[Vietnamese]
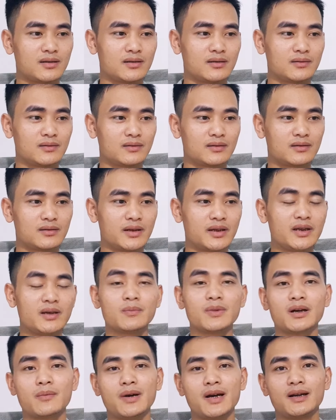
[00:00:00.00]
Uh,
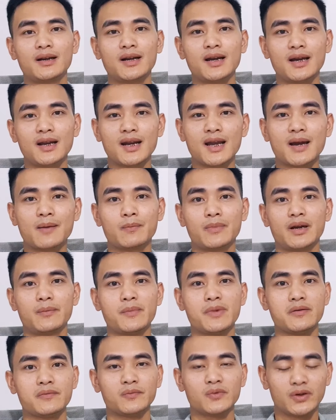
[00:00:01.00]
khi mà các bạn đã làm mẹ
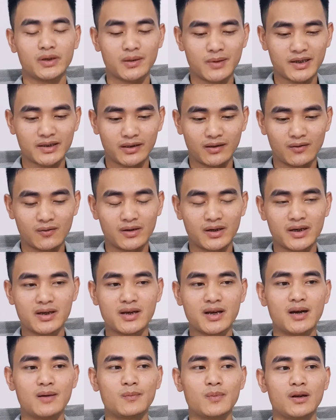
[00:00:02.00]
bỉm rồi các bạn sẽ có
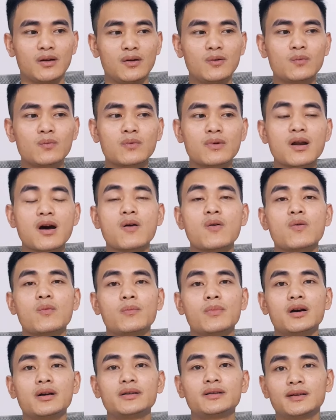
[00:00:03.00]
kinh nghiệm là lúc đầu
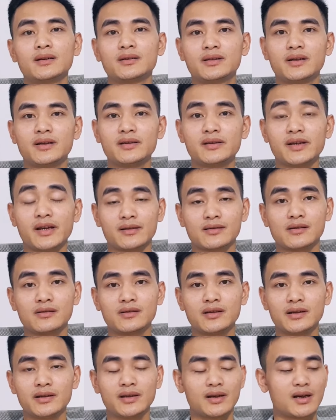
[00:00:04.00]
mới sơ sinh trẻ sơ
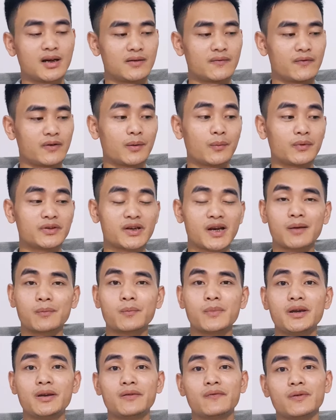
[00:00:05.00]
sinh thì cần phải
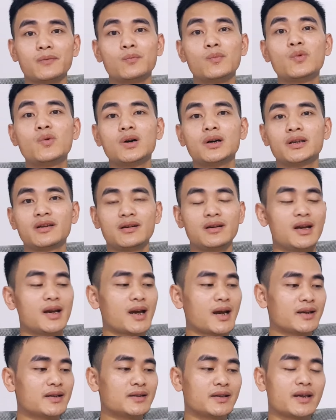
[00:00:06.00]
trang bị và mua những
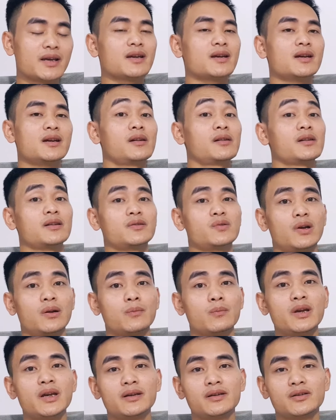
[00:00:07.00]
cái gì để
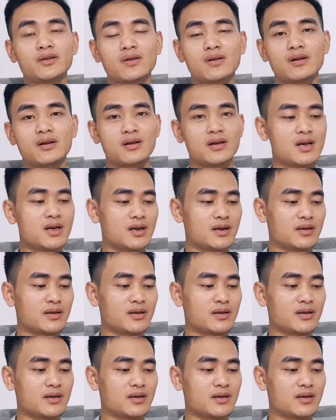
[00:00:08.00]
chuẩn bị cho